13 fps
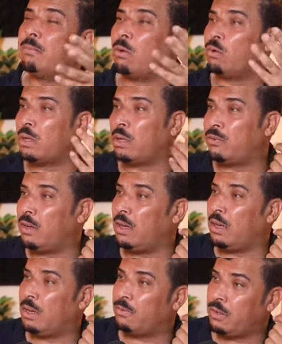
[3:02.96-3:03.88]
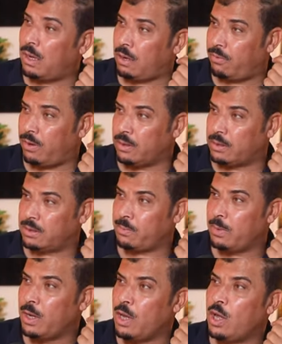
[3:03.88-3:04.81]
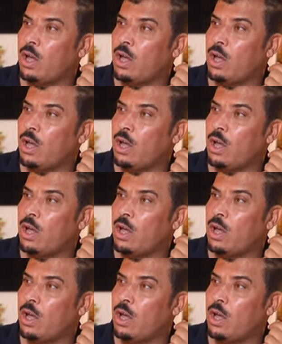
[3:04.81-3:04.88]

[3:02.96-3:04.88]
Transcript: الموجودة في في الاقفاص. مم.